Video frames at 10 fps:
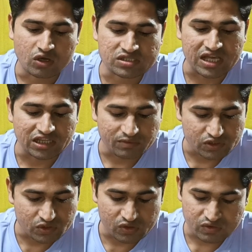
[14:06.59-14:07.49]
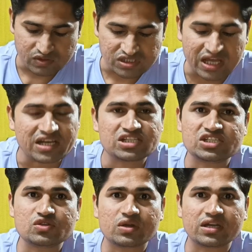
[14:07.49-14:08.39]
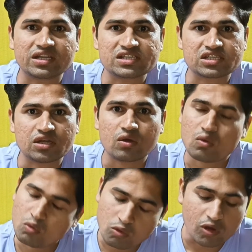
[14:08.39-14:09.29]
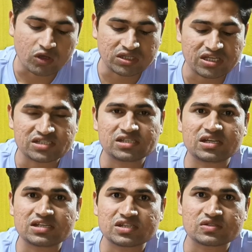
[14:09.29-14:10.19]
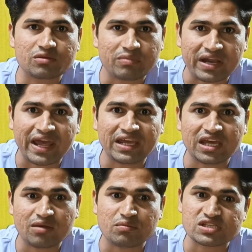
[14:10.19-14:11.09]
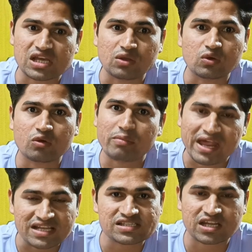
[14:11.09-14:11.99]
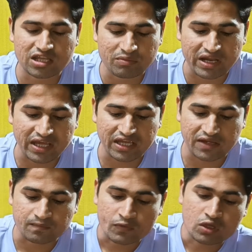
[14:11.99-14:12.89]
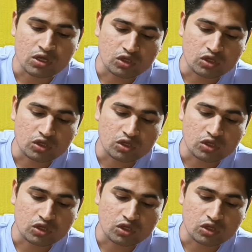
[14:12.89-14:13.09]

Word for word: और साथ में जो सारे चीज़ों का टेस्ट है वो बहुत ही अच्छी तरह से इसे बनाया गया है मसालों को बैलेंस करके बनाया गया है